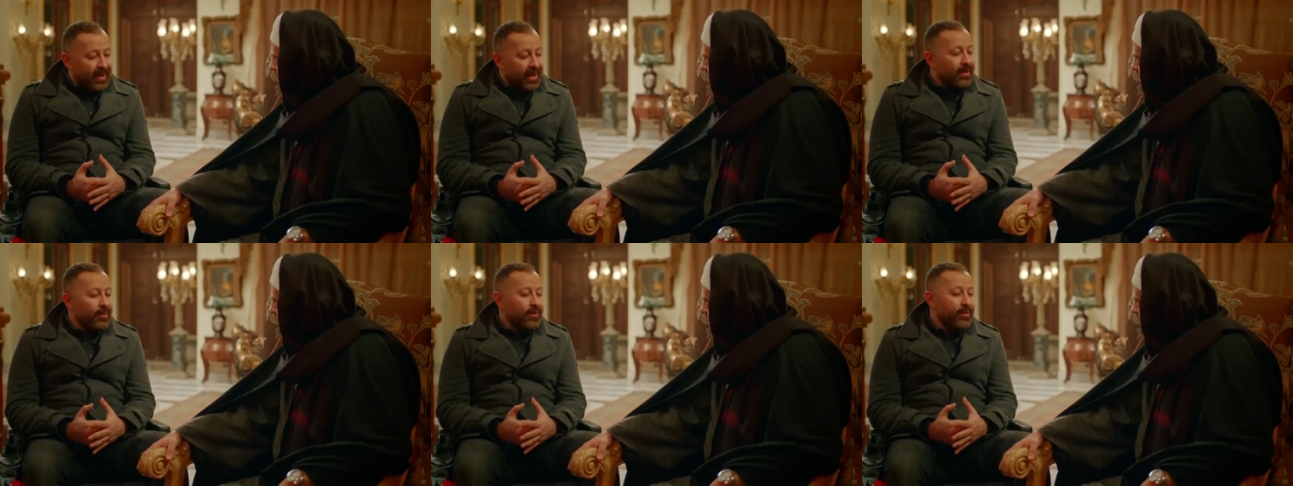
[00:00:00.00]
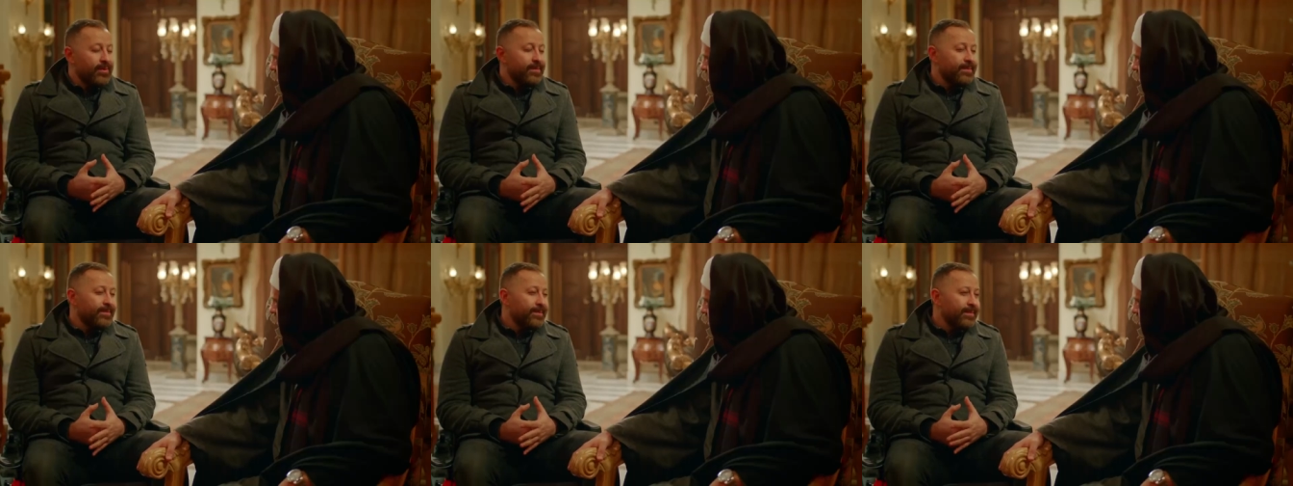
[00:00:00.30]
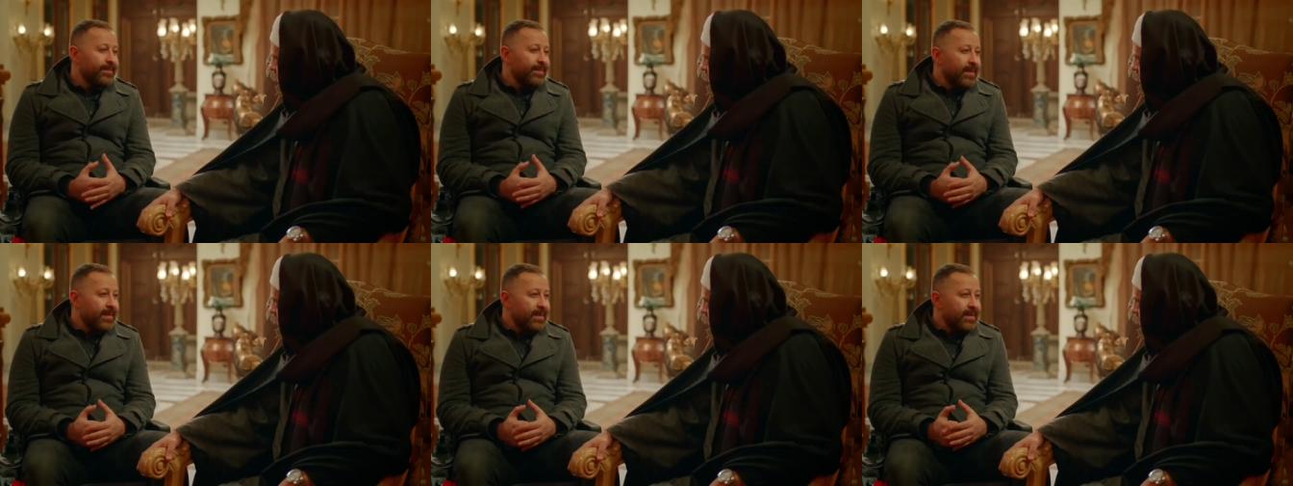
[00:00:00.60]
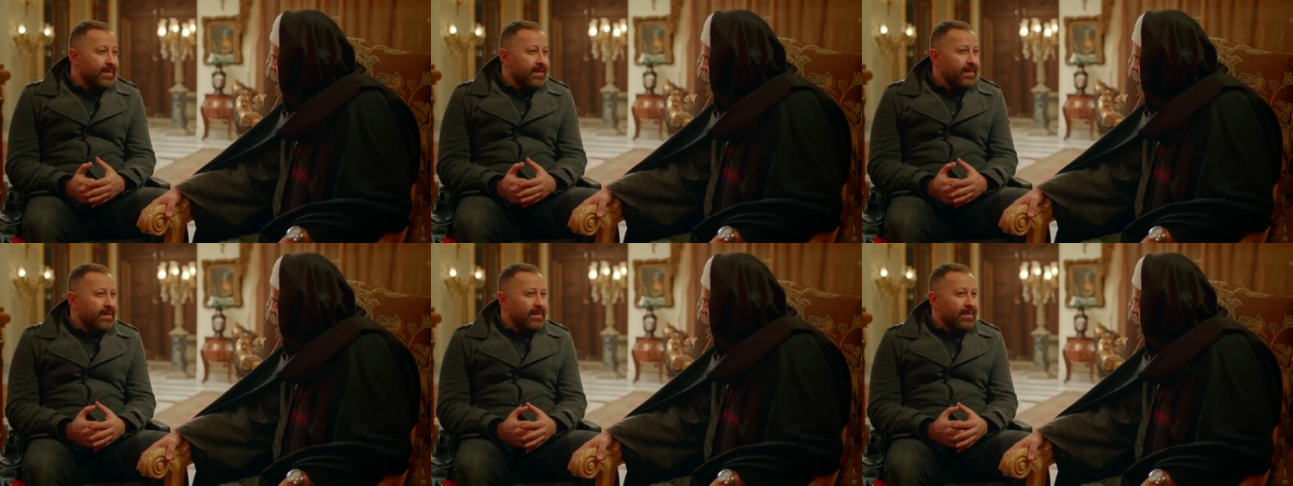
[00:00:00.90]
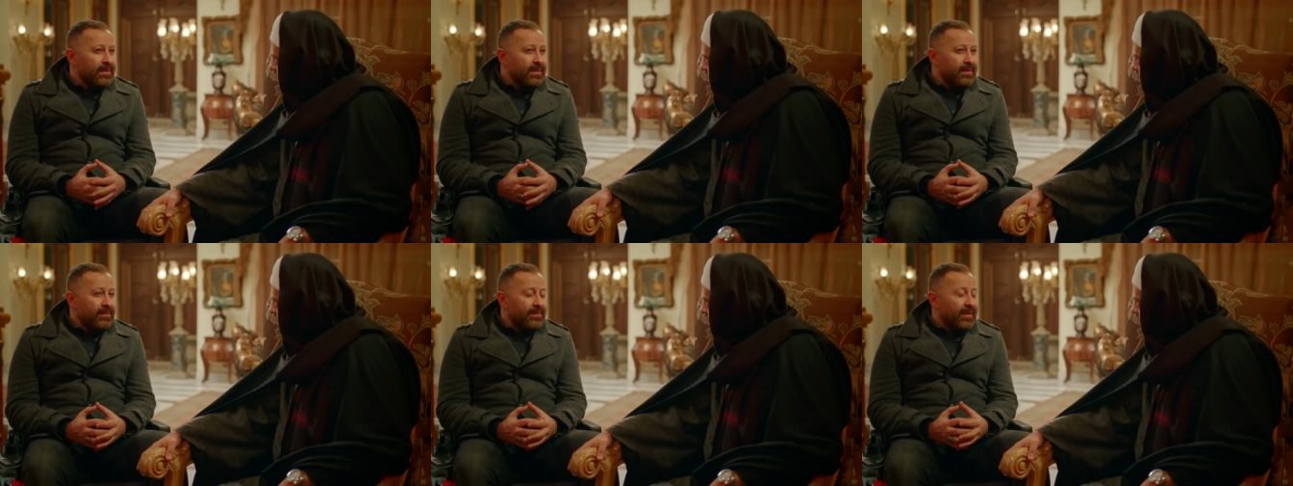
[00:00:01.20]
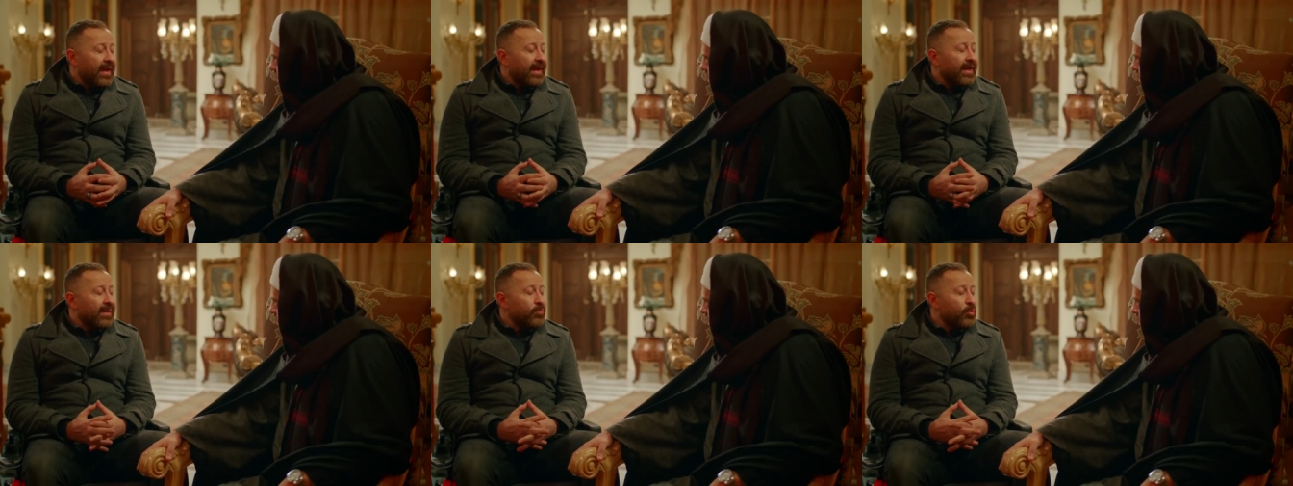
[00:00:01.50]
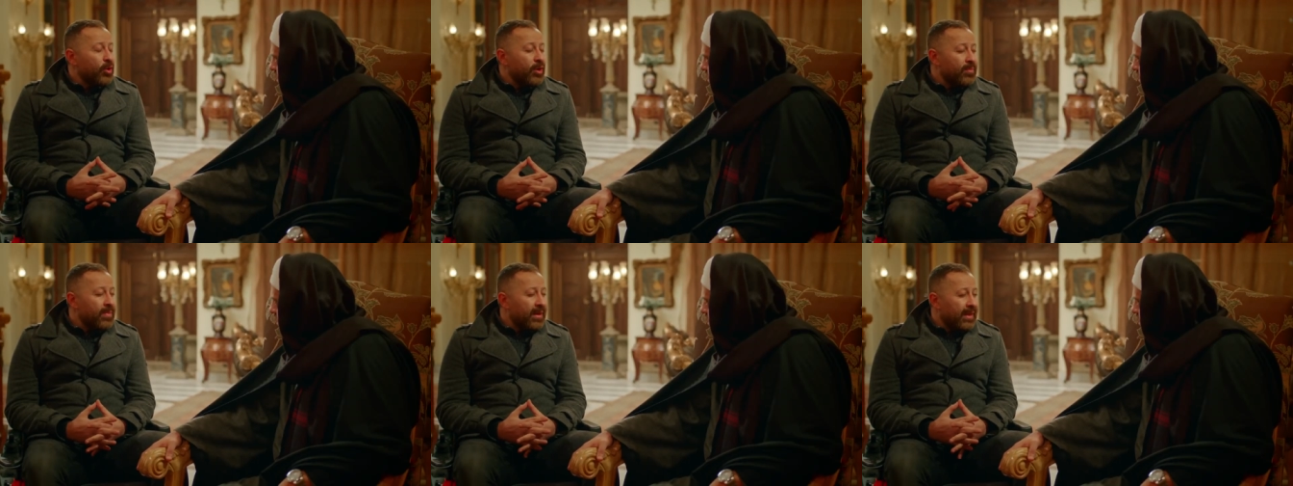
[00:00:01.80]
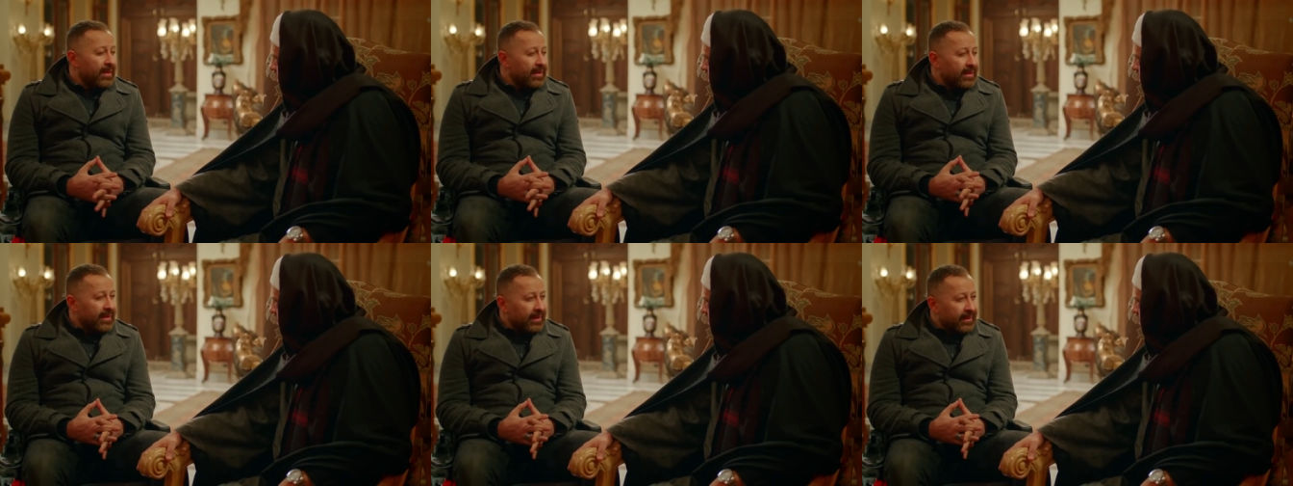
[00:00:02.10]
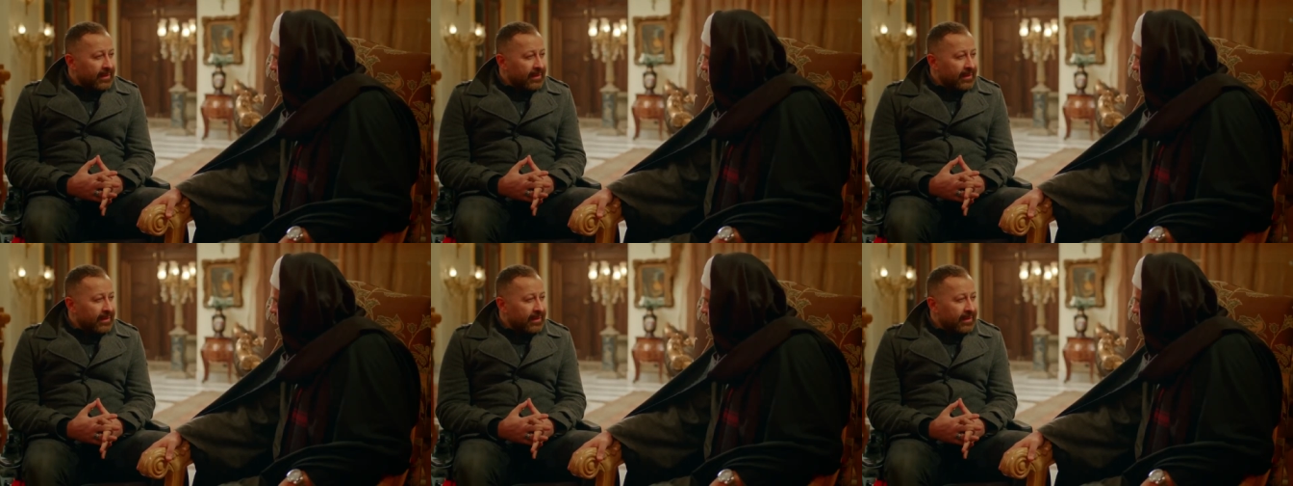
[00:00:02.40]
ايوه في حاجات مهمه جدا